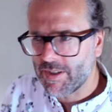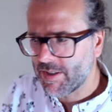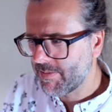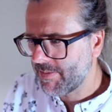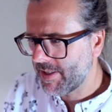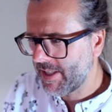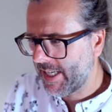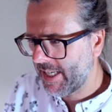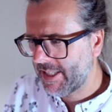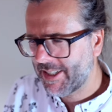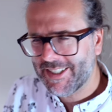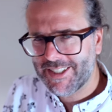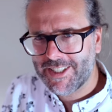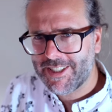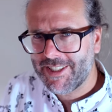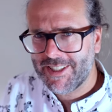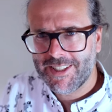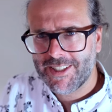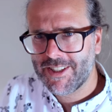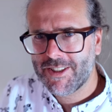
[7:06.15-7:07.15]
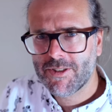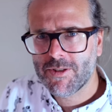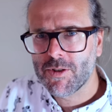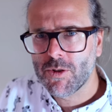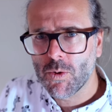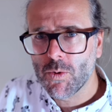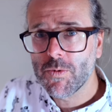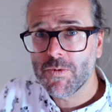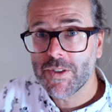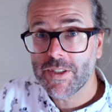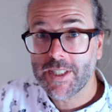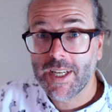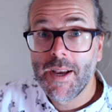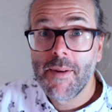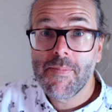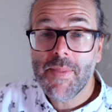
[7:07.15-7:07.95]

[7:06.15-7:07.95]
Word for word: weil mir echt zu doof ist.